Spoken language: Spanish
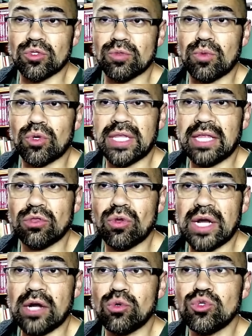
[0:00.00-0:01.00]
por tanto
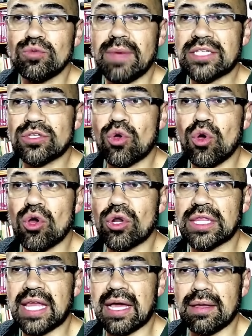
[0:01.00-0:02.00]
la luz más
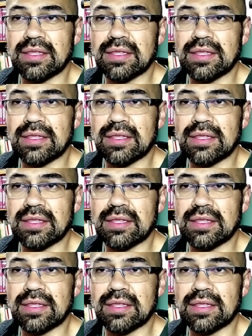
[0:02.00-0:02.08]
corta